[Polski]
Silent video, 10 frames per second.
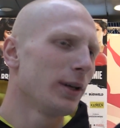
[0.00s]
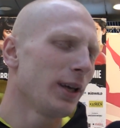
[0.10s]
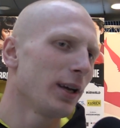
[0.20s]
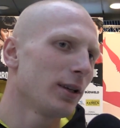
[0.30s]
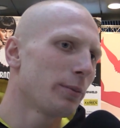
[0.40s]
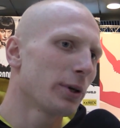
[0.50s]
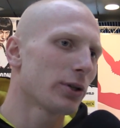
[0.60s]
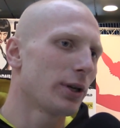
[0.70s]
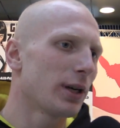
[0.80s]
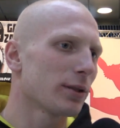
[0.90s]
Nie, nie
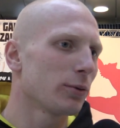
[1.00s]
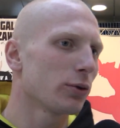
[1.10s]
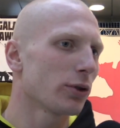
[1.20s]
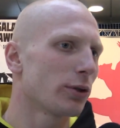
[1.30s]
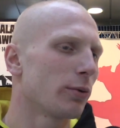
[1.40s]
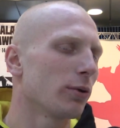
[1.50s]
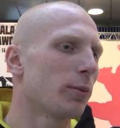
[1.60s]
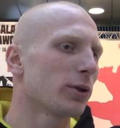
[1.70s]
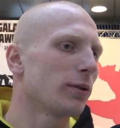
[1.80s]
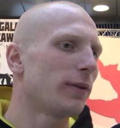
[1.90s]
pierwszy raz, bo już 8 rund
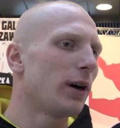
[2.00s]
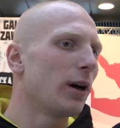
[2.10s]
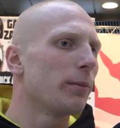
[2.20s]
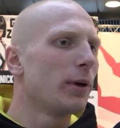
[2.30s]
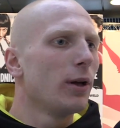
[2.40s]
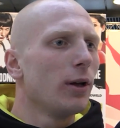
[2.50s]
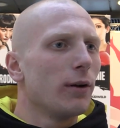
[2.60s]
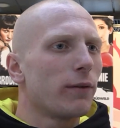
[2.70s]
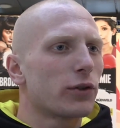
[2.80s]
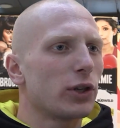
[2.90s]
boksowałem
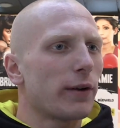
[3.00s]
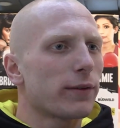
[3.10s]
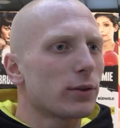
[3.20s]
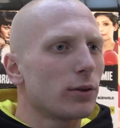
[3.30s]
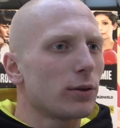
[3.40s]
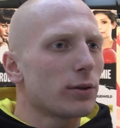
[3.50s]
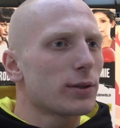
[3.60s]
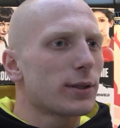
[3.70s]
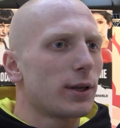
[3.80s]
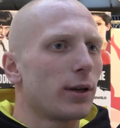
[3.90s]
w czerwcu
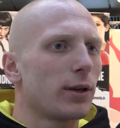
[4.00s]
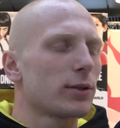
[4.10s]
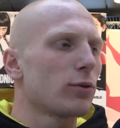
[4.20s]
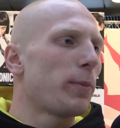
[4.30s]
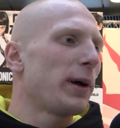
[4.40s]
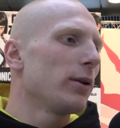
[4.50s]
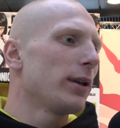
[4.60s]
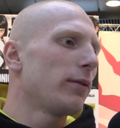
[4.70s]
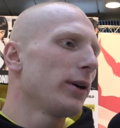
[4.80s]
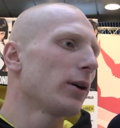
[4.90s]
z, z Tupalo
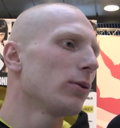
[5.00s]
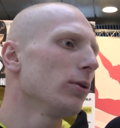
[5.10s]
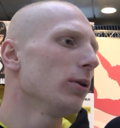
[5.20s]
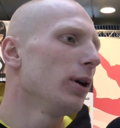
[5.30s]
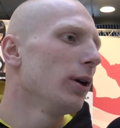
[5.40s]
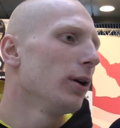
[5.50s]
na Wojaku.